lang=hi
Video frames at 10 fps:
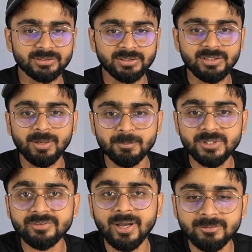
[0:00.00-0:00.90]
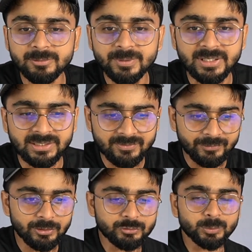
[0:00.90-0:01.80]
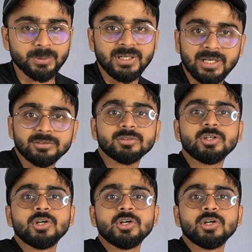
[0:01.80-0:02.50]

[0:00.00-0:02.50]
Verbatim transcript: देखते हैं हम भी ट्रैवलिंग पर जाएंगे वीडियो शूट पर जाएंगे तो